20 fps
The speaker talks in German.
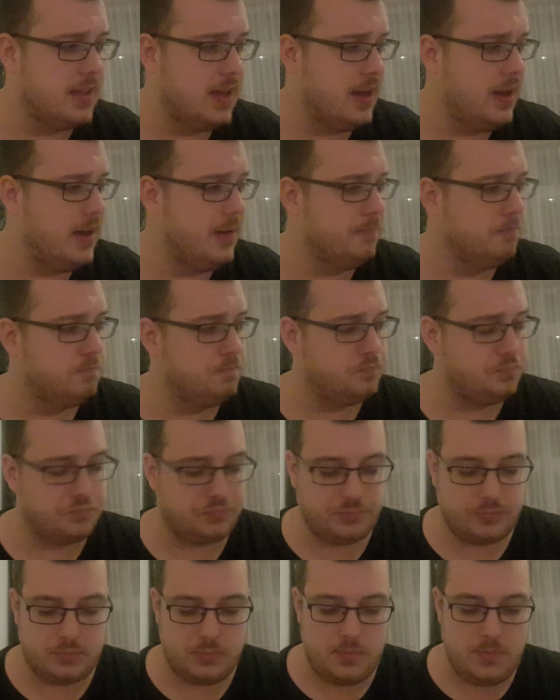Kram.
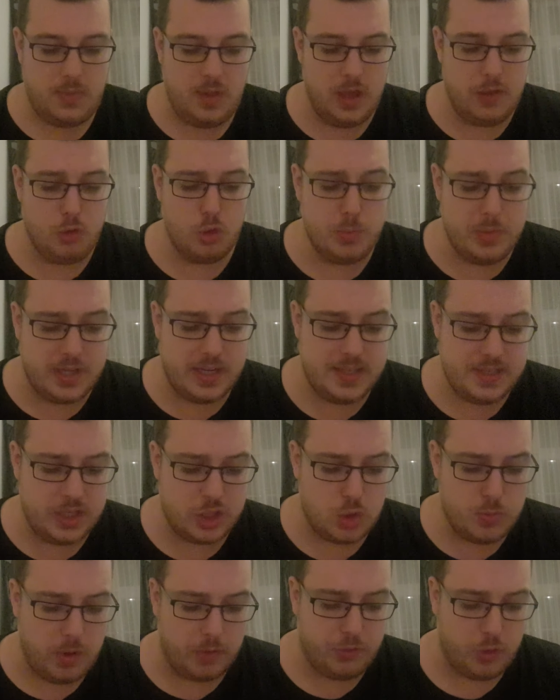Ich würde mich riesig
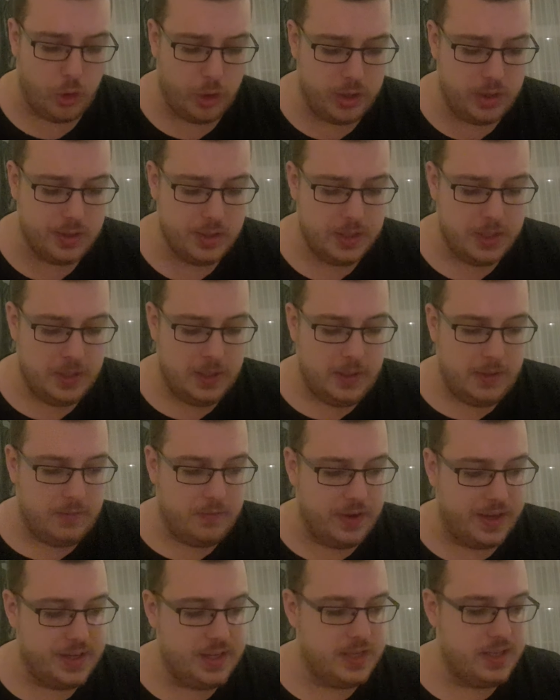drüber freuen,
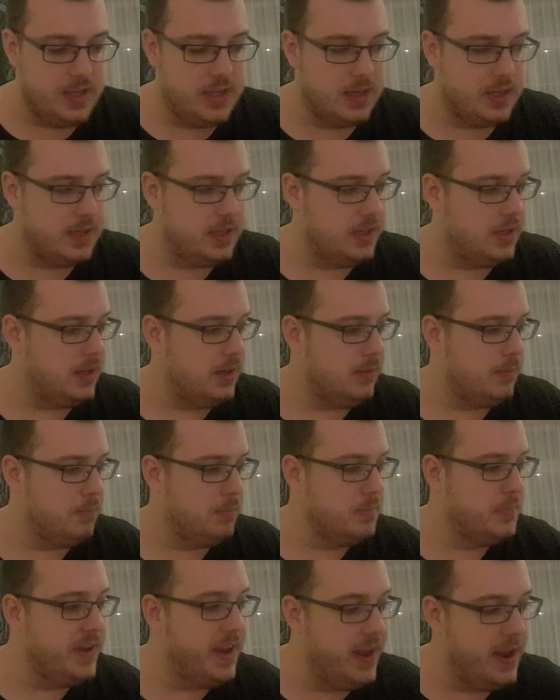wenn ihr
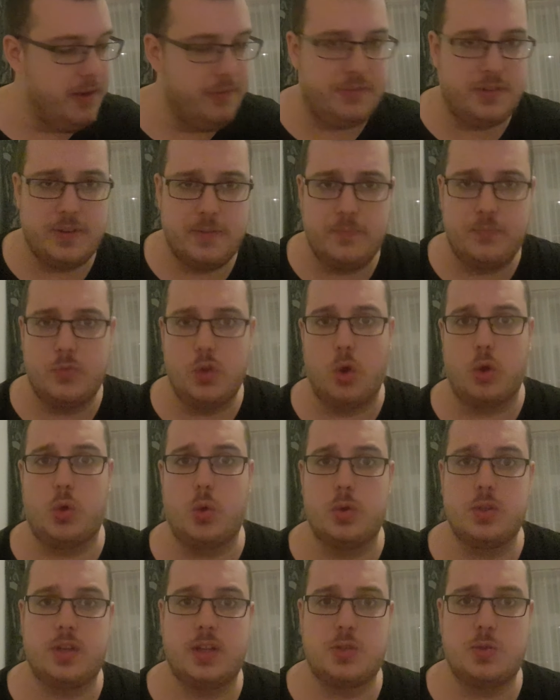ähm, mir helft, noch
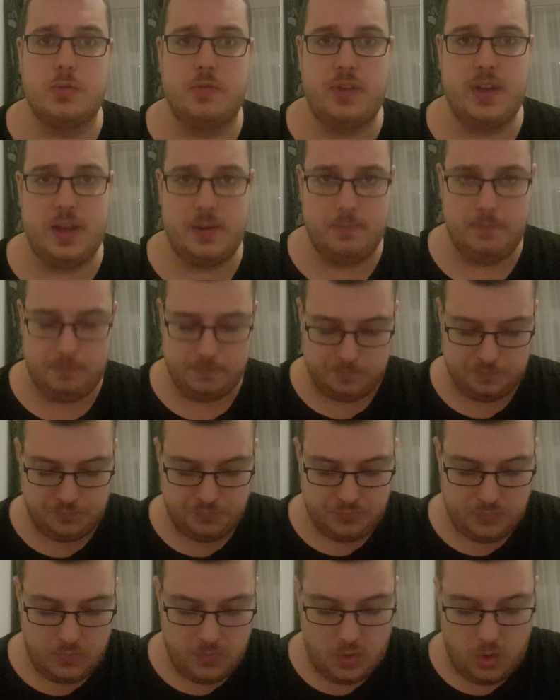größer zu werden.
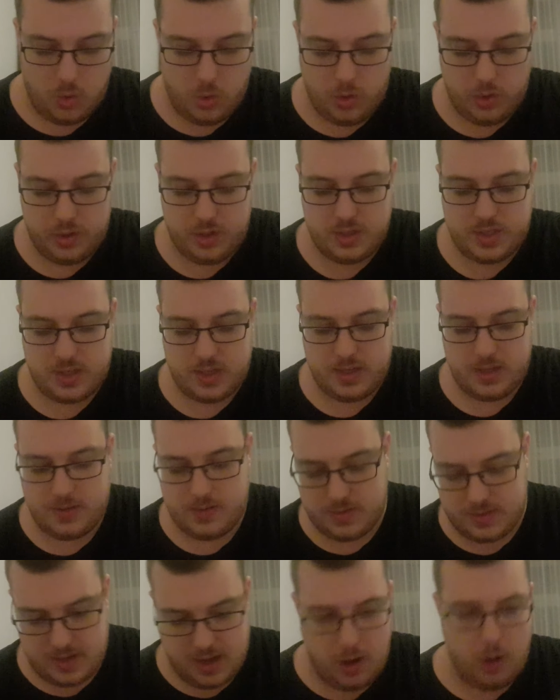Und
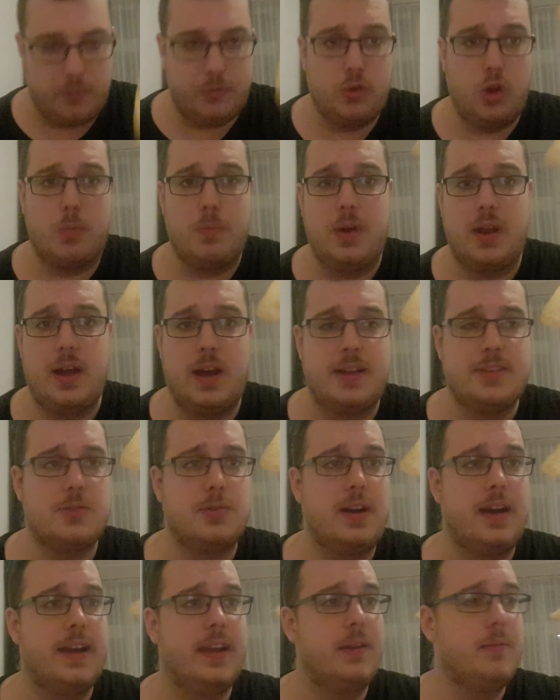äh, darauf nochmal
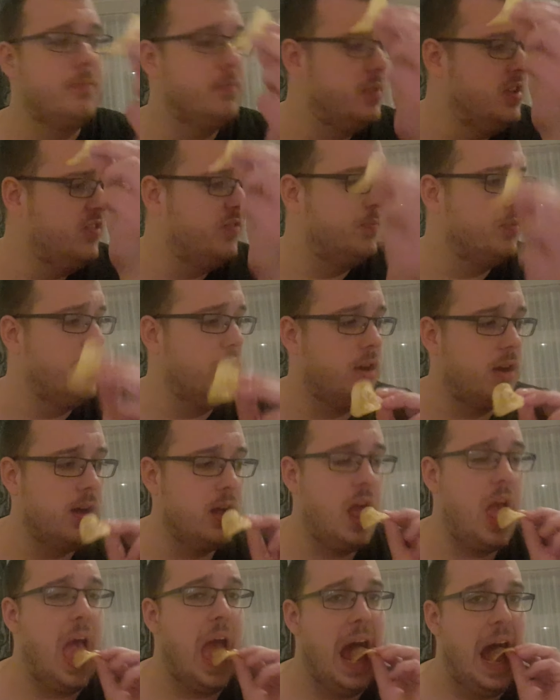also einen
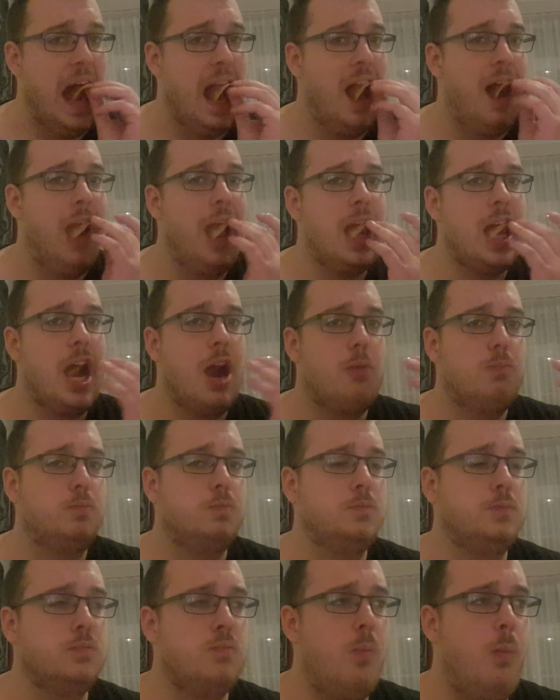Beefburger.
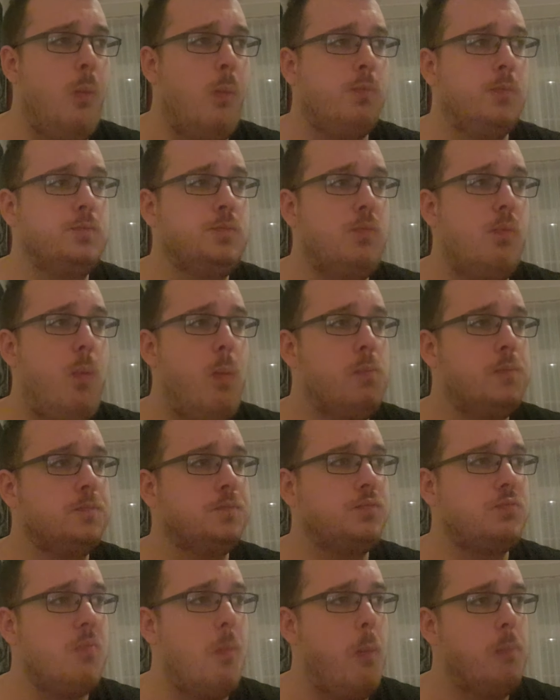Mmh,
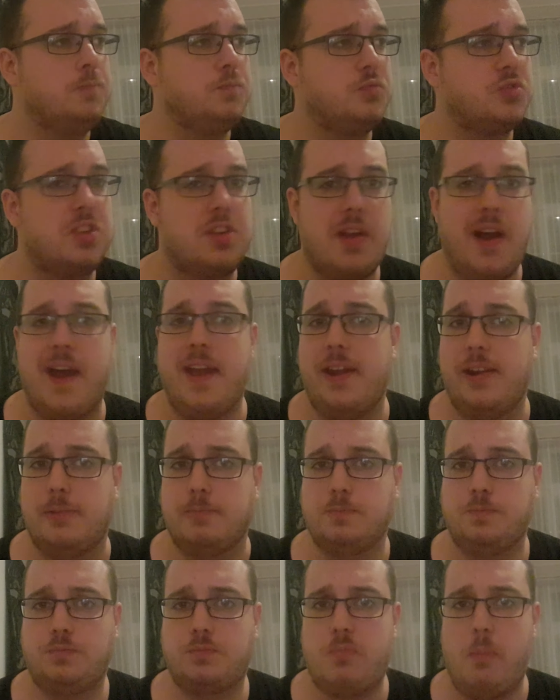geil.
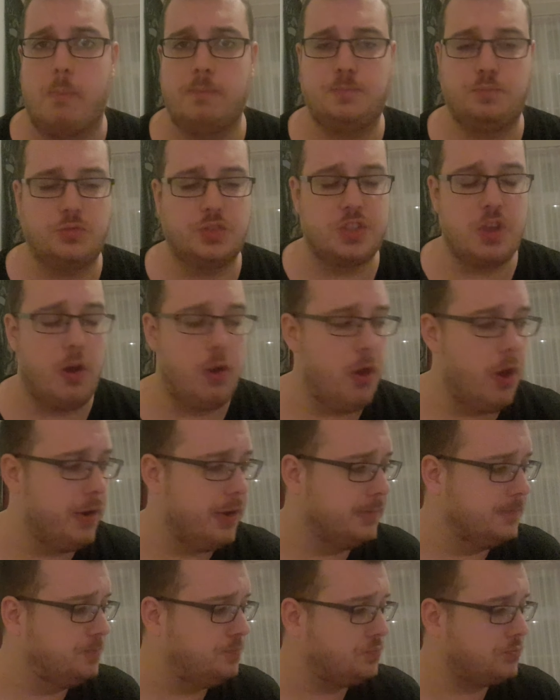So,
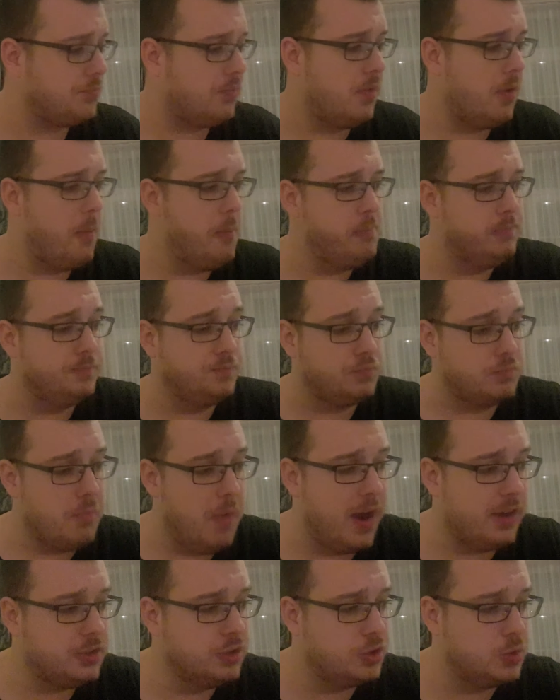Leute.
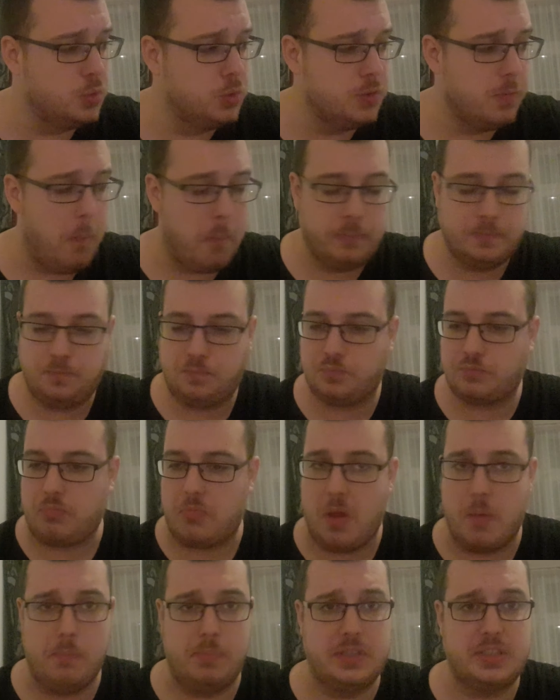Macht es gut.
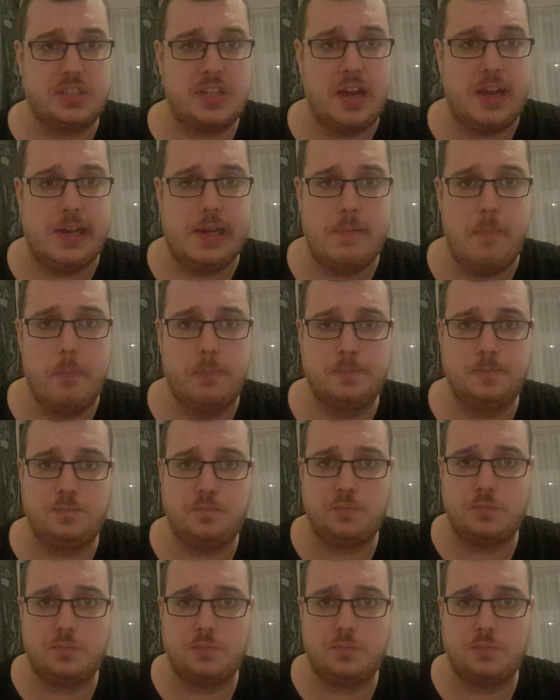Bis dahin.